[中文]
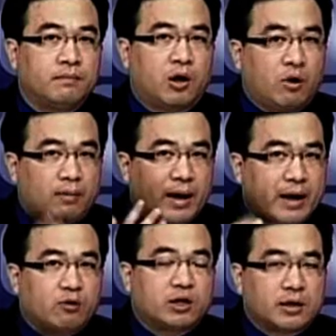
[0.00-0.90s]
哥，我们来
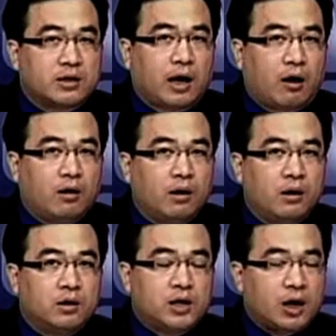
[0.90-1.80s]
了解一下哦。
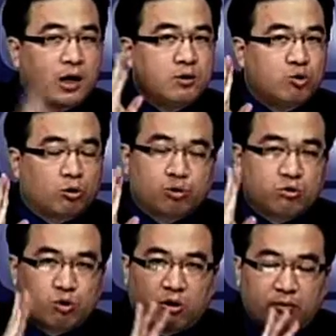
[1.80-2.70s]
这个跟做多
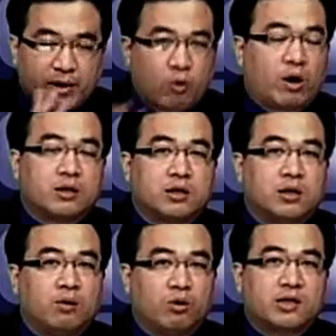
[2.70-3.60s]
做空没有关系。
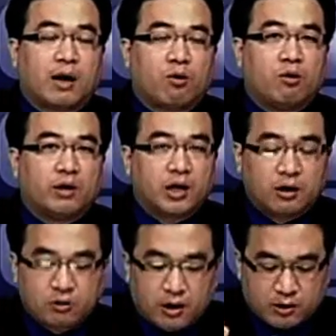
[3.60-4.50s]
我讲过，你可
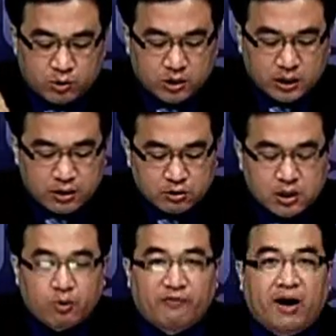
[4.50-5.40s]
能说，老师，我今天就是
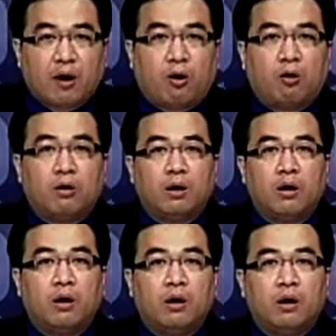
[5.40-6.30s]
因为放空，
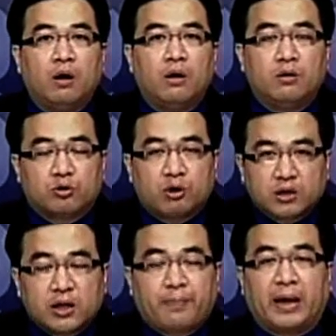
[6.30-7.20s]
所以我
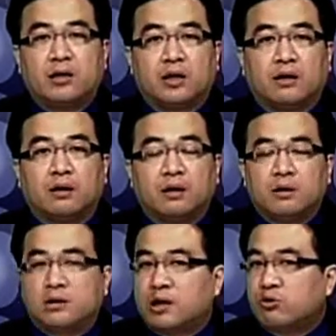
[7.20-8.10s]
今天赔钱。
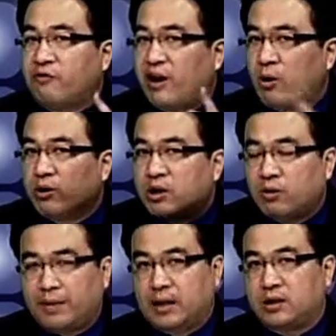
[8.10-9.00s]
谁说放空一定
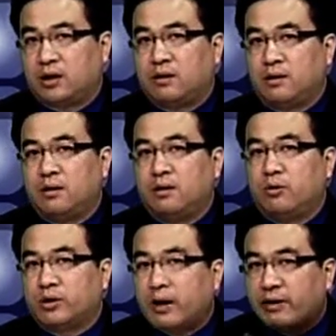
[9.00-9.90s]
会赔钱？
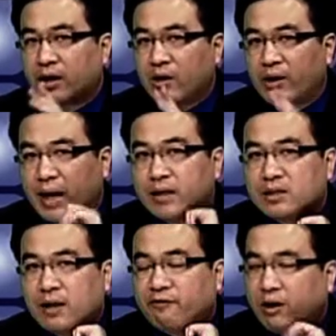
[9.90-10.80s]
我倒要给各位看一
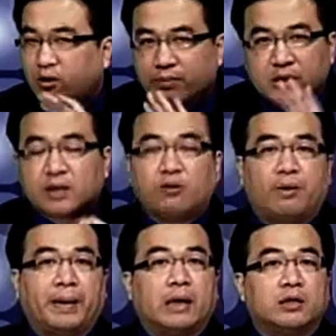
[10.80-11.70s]
下，放空不见得会
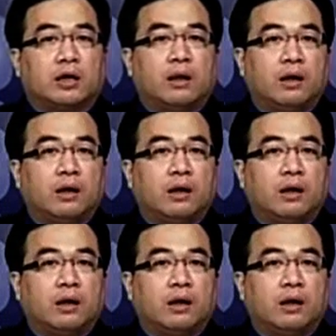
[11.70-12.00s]
赔钱，